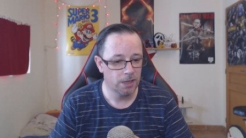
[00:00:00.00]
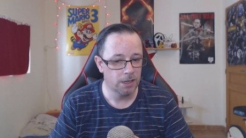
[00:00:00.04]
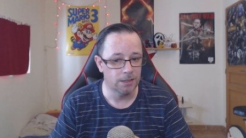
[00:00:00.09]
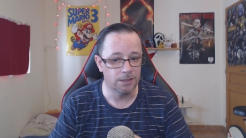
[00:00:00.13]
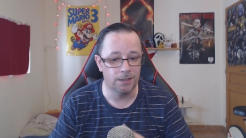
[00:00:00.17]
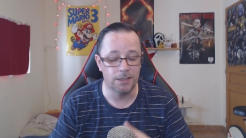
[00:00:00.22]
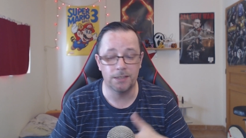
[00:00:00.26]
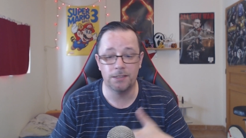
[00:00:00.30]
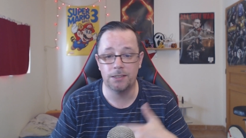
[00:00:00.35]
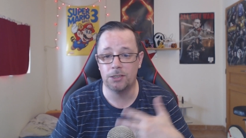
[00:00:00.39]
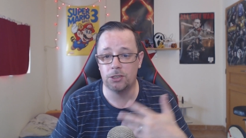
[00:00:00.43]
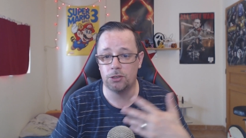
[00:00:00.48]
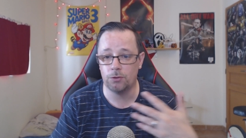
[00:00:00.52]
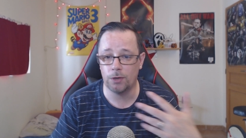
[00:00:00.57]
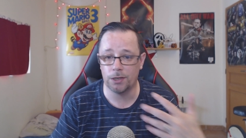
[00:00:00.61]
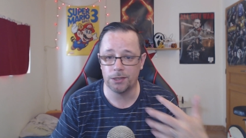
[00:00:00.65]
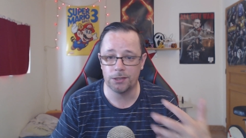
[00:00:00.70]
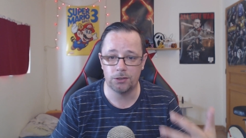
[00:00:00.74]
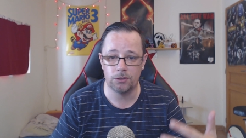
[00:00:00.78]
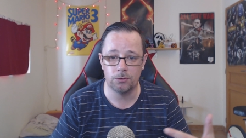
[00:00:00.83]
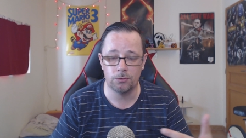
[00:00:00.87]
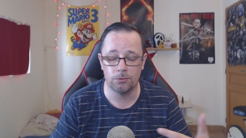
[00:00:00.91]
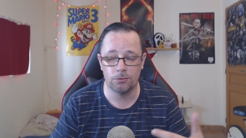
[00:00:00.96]
des
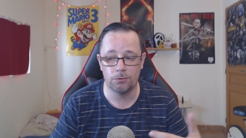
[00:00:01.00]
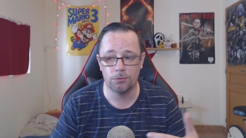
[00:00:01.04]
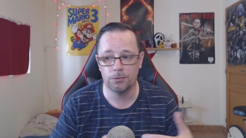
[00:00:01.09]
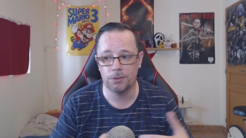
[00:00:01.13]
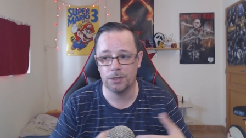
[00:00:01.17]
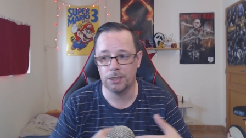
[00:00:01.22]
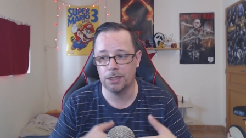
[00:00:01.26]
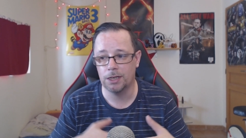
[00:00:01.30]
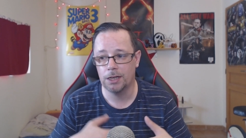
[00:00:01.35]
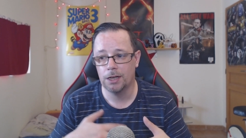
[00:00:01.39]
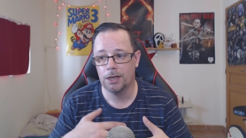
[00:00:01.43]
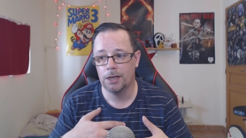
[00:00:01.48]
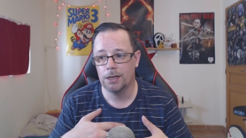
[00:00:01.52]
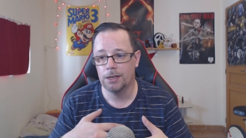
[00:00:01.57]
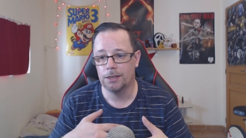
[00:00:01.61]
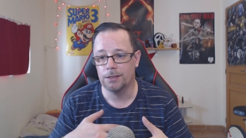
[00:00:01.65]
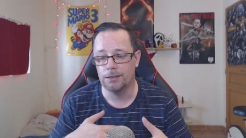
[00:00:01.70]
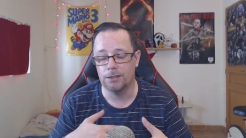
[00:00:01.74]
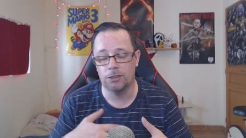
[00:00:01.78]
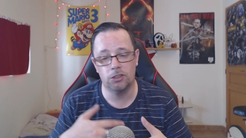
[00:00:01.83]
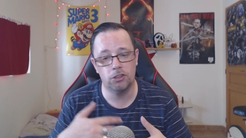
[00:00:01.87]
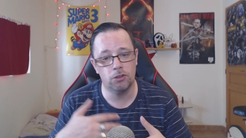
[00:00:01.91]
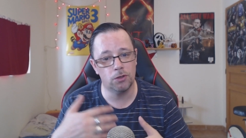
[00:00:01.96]
situations, des,
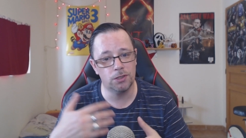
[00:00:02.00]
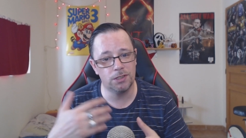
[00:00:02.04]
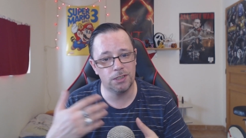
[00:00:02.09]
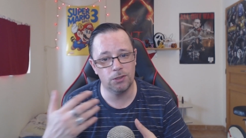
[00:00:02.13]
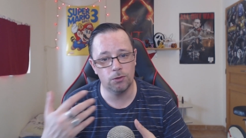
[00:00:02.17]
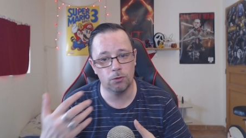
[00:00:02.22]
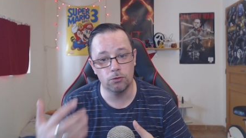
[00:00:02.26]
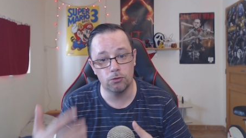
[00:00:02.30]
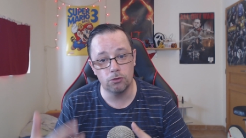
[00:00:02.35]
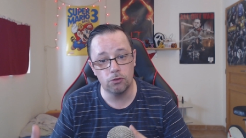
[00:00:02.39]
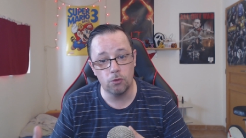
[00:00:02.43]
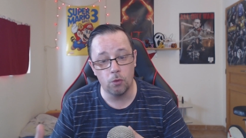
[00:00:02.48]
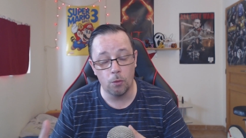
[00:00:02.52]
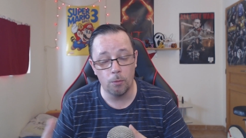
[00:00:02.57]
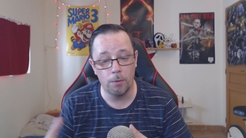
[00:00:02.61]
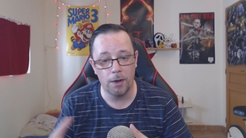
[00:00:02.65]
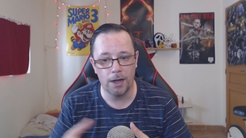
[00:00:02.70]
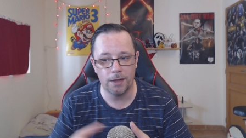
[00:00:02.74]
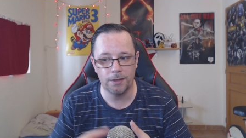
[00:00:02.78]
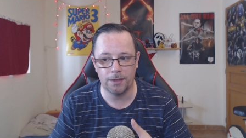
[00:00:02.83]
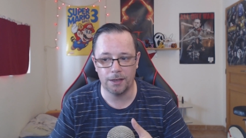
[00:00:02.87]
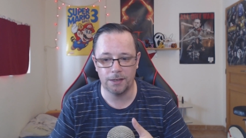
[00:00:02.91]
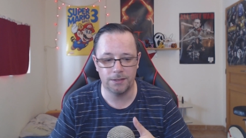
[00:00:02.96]
des choses qu'ils ont dû
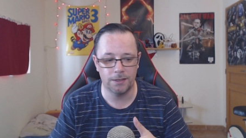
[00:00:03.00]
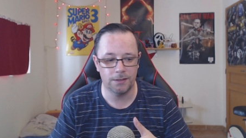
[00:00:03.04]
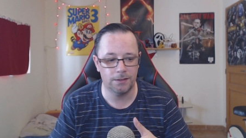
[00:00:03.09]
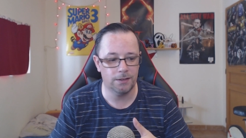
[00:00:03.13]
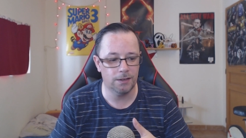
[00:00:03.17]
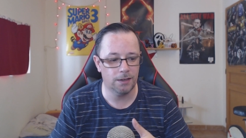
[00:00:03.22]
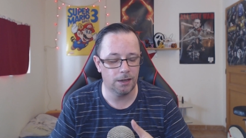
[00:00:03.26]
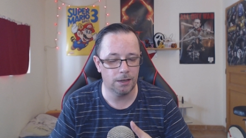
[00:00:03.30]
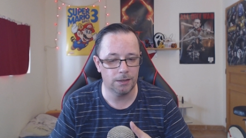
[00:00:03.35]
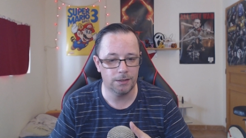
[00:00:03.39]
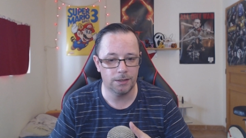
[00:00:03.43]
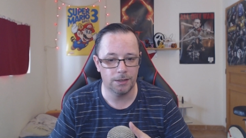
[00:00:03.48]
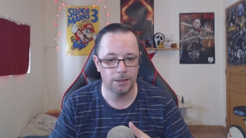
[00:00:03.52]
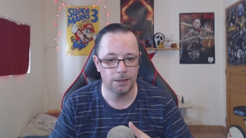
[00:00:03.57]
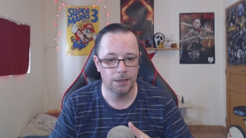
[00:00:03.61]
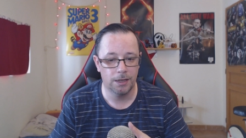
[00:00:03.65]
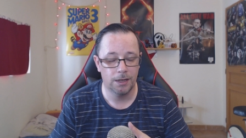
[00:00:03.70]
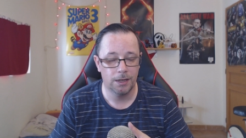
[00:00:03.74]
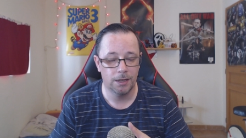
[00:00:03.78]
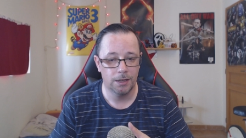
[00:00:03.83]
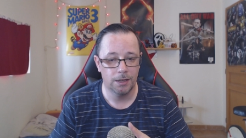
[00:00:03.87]
combattre, etc. Des,